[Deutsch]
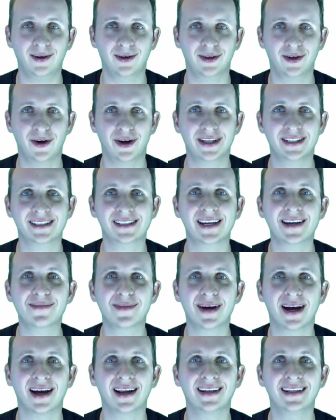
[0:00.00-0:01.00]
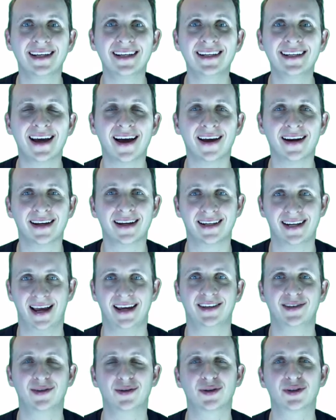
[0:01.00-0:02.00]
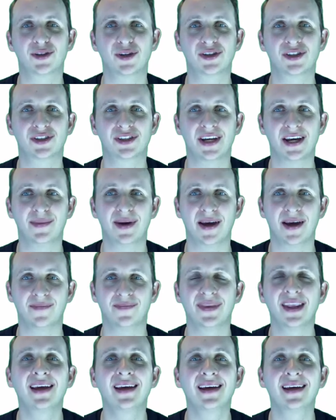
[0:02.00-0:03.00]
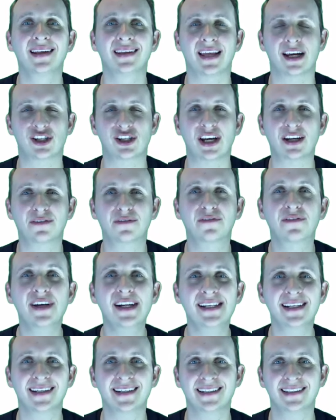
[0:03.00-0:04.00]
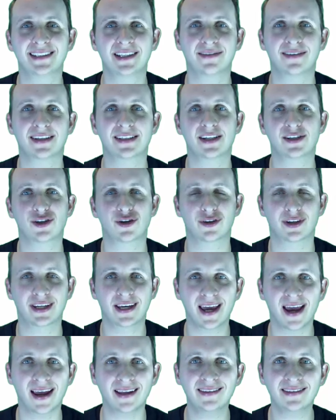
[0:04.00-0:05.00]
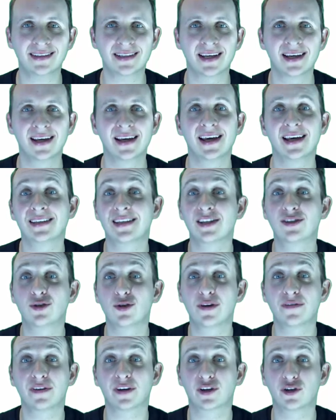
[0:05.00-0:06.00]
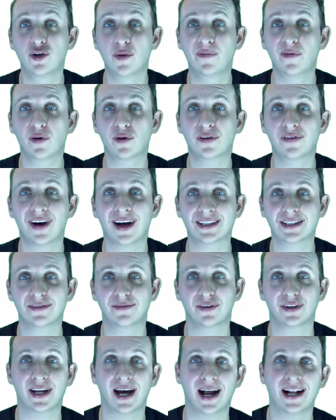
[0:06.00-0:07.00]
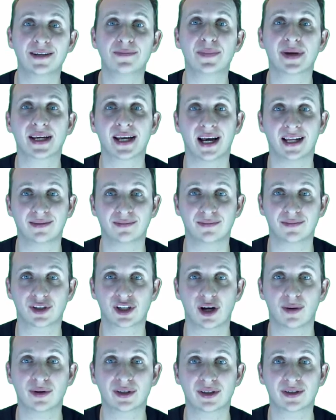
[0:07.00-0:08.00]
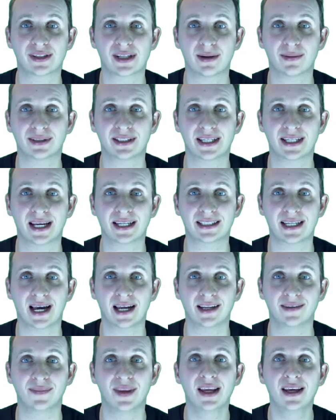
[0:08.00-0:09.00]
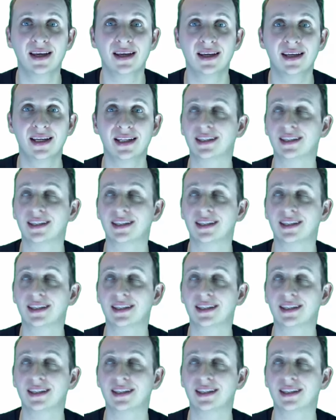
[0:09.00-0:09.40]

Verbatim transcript: Hallo, neues Thema, lineare Gleichungssysteme. Da steckt viel dahinter, was ihr schon kennt. Es ist nur eine Verknüpfung quasi von altbekannten. Schauen wir es uns aber direkt an.